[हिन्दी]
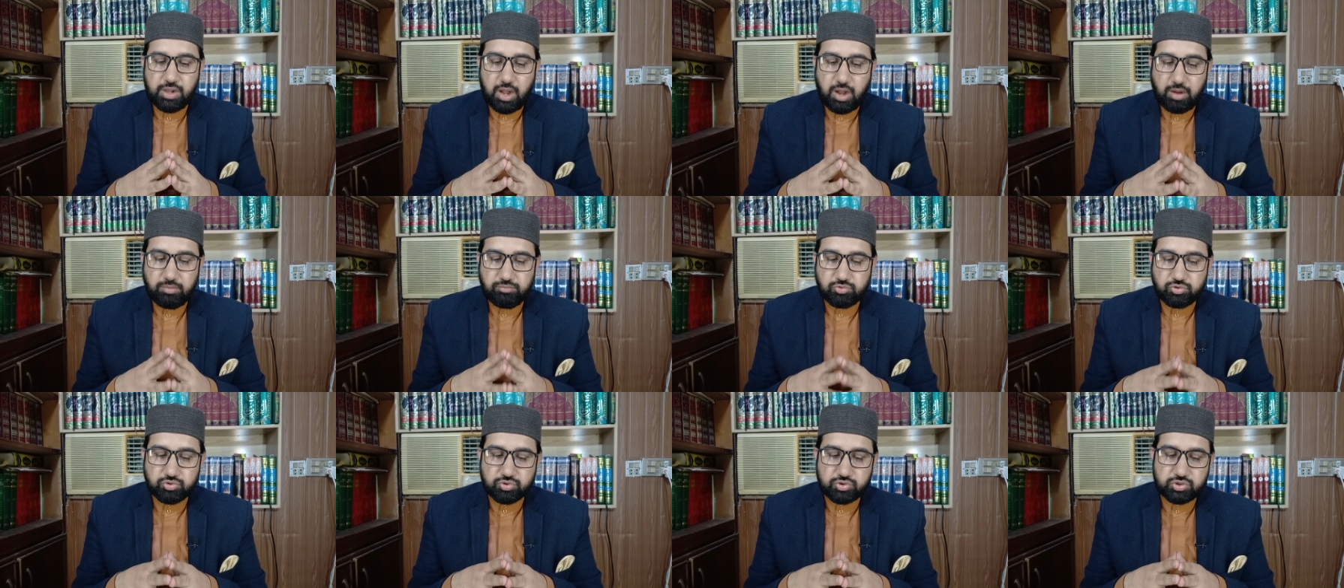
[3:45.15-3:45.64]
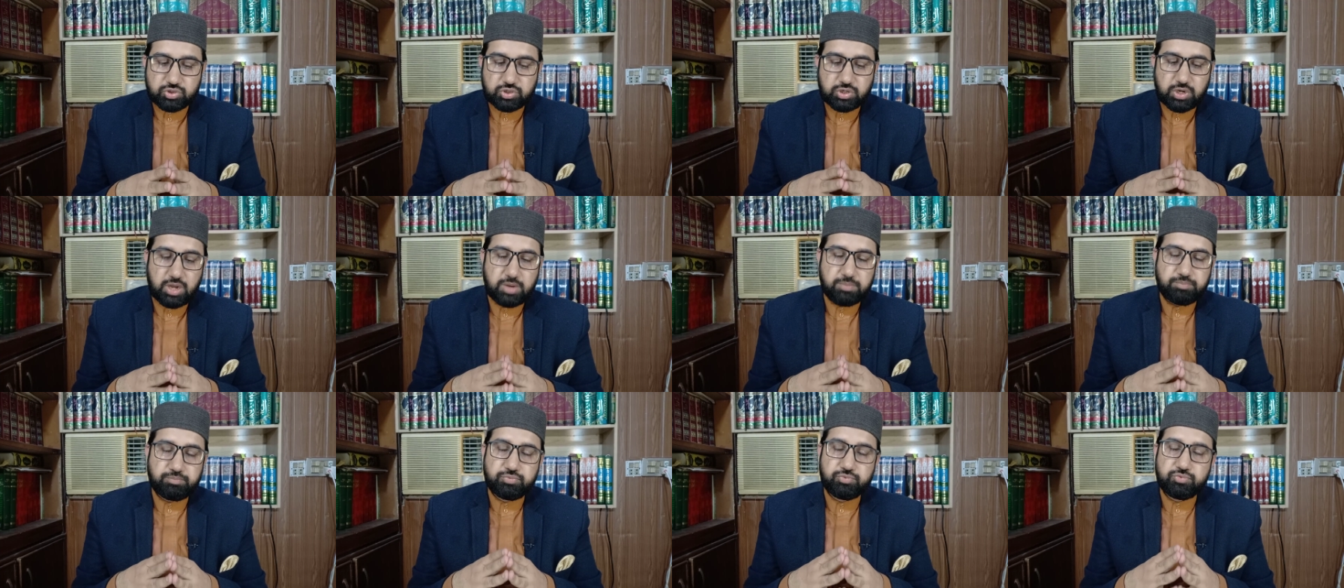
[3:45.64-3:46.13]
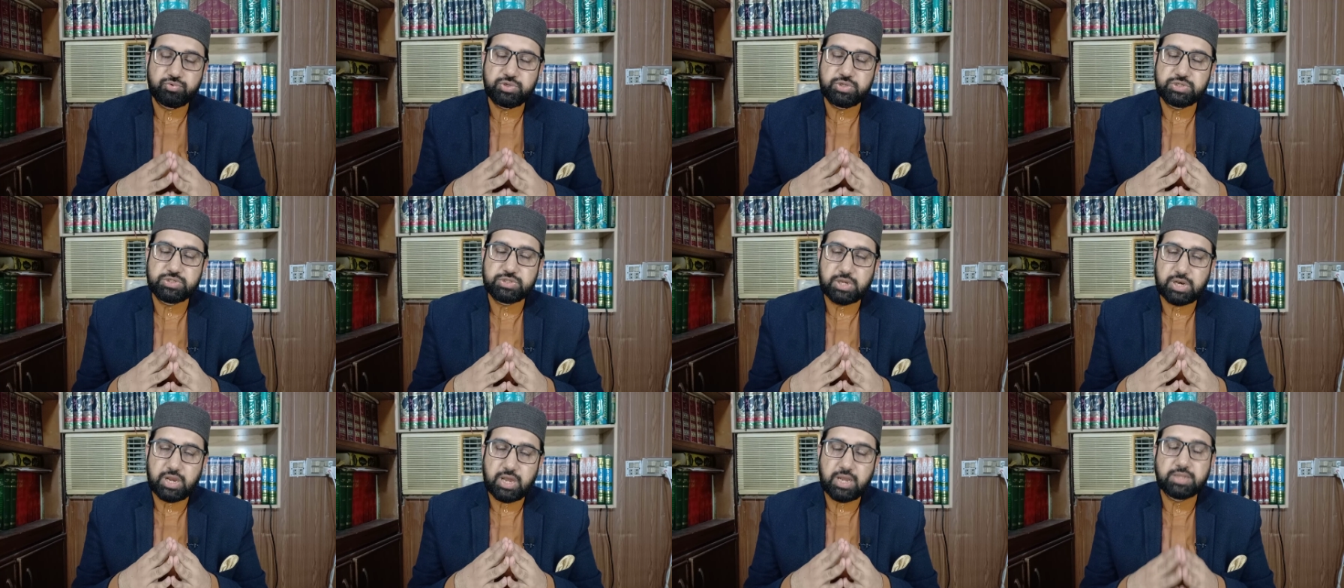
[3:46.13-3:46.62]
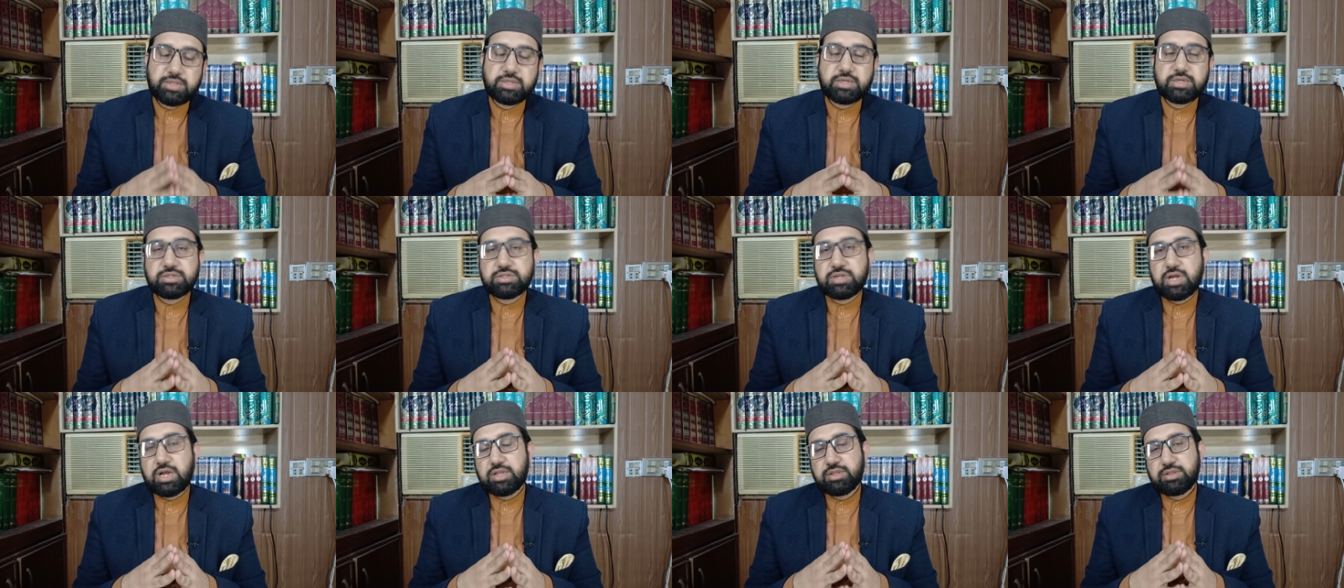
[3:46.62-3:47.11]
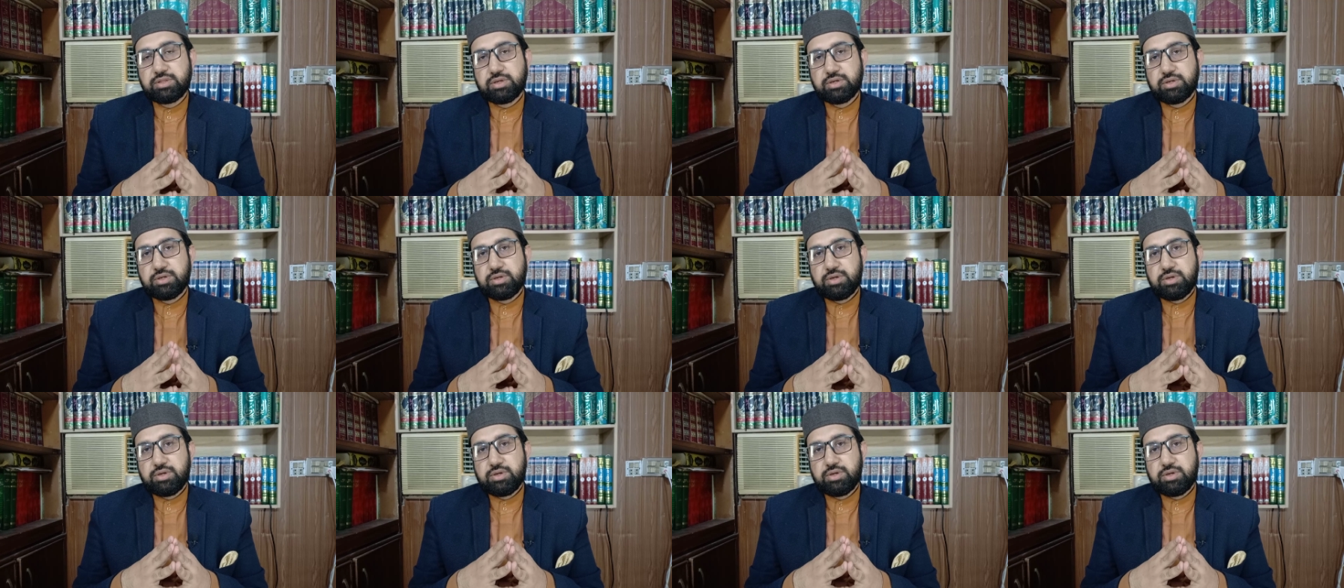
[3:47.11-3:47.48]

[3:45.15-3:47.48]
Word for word: हम उसका पूरी सराहत के साथ